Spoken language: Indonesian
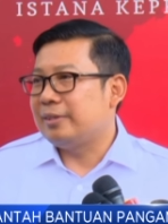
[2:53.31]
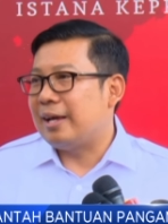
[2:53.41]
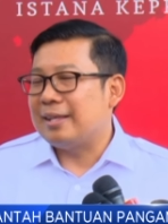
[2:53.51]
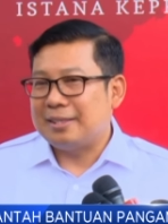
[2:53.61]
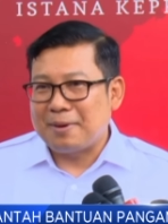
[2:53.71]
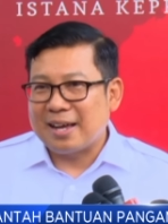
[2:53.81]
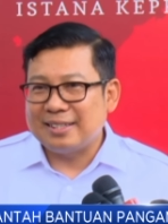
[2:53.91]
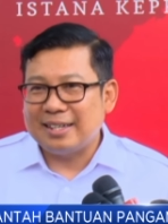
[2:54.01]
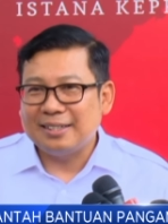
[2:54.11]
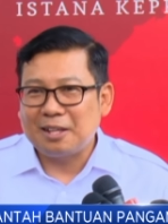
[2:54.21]
Ya. Terima
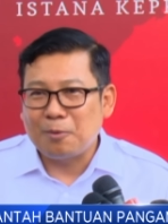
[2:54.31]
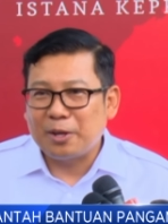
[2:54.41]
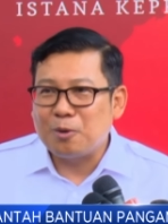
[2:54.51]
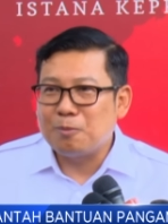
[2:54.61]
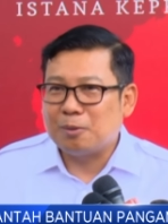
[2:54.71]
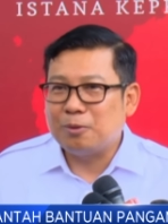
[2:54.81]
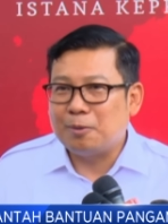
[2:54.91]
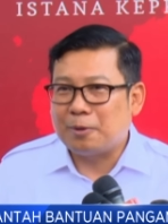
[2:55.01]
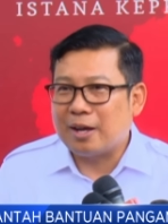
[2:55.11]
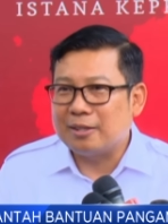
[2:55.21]
kasih. Assalamualaikum
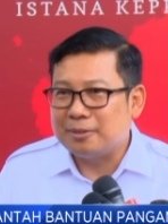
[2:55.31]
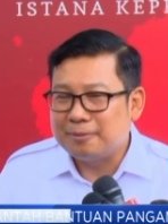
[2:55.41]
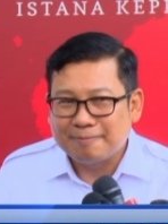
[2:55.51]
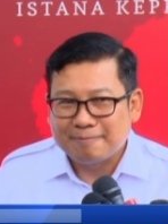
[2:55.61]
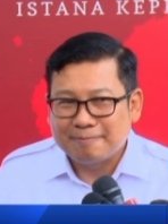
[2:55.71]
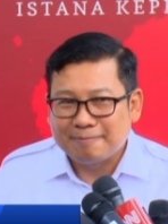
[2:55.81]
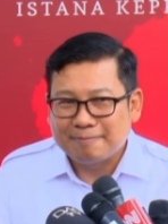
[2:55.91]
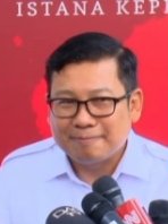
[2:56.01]
warahmatullahi wabarakatuh.